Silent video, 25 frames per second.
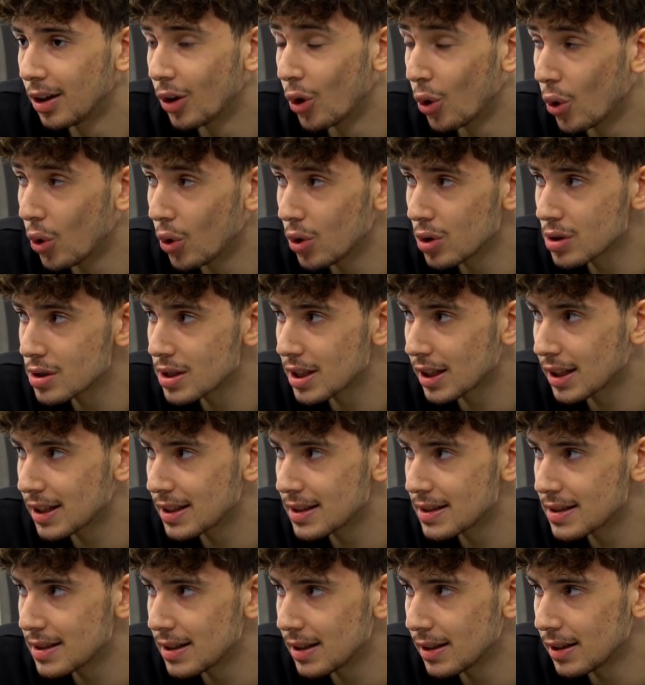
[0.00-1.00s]

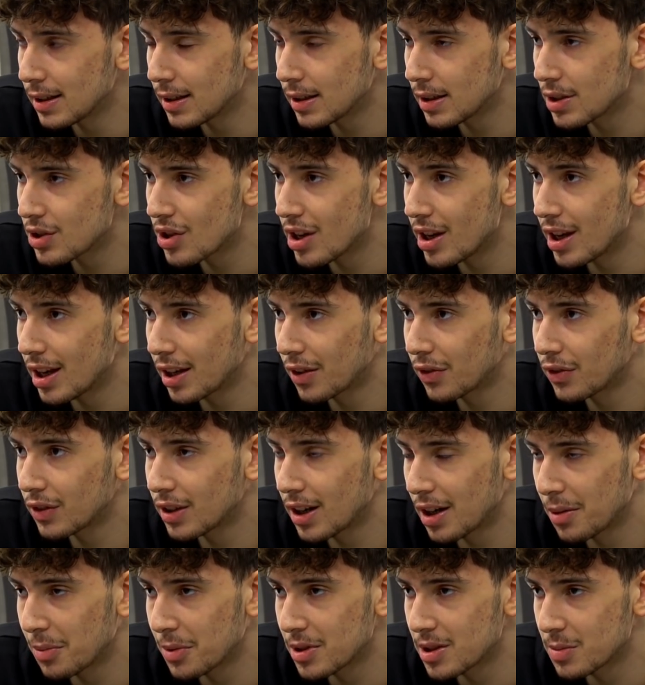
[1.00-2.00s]
O18'de çeyrek
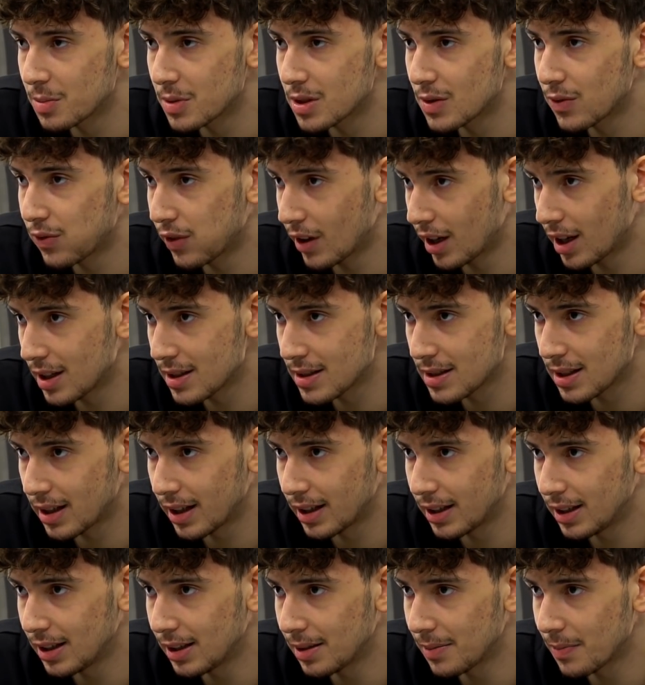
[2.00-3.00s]
final maçımız Fransa
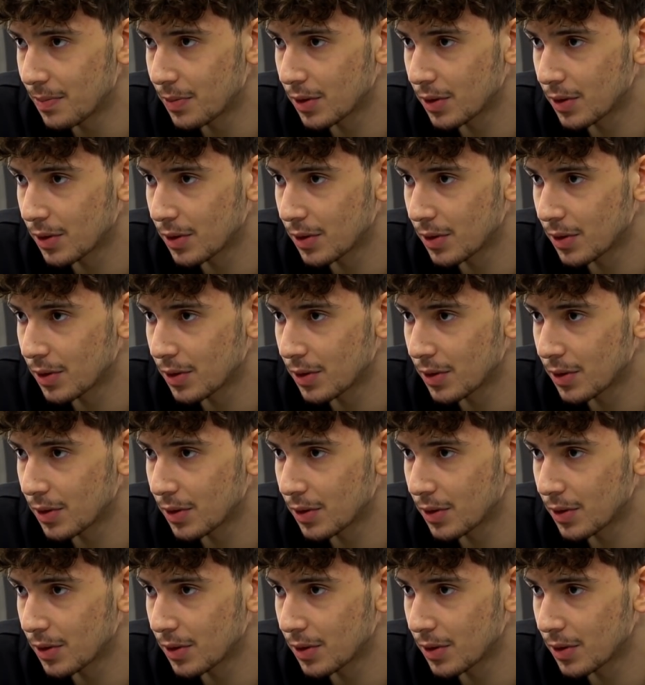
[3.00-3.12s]
ile.